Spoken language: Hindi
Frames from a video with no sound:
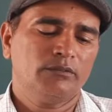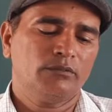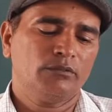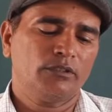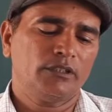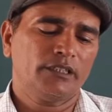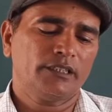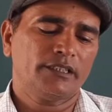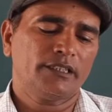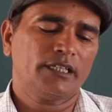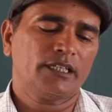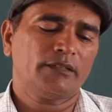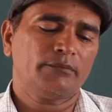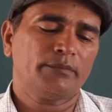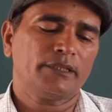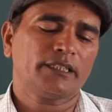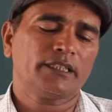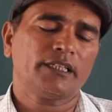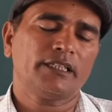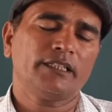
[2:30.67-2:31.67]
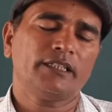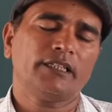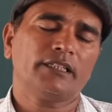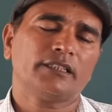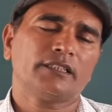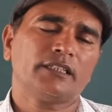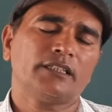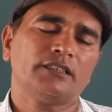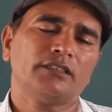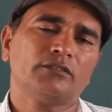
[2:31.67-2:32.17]
वही यहाँ बताइए
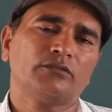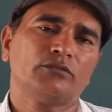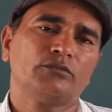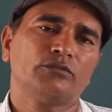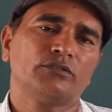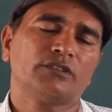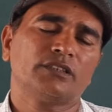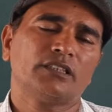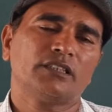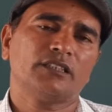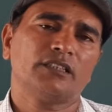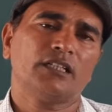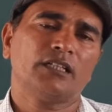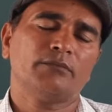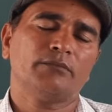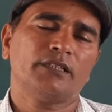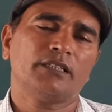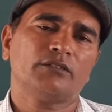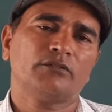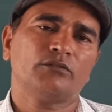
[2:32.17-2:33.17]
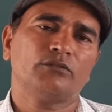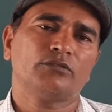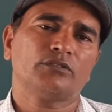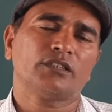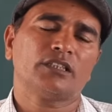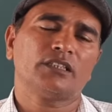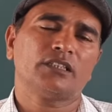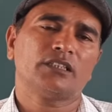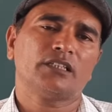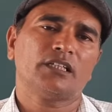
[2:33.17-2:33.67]
तज कुसंग हमें
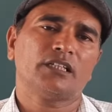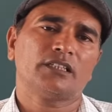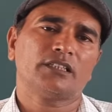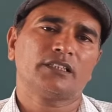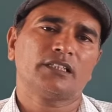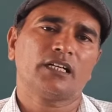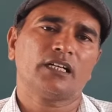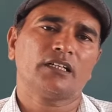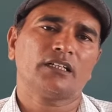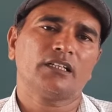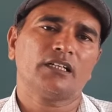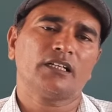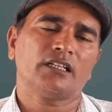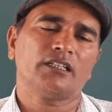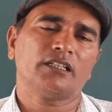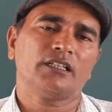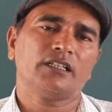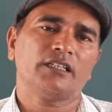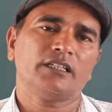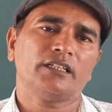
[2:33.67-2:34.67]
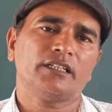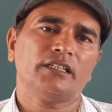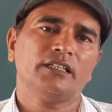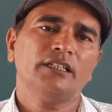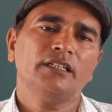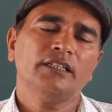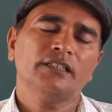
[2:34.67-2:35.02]
कुसंग का त्याग करना है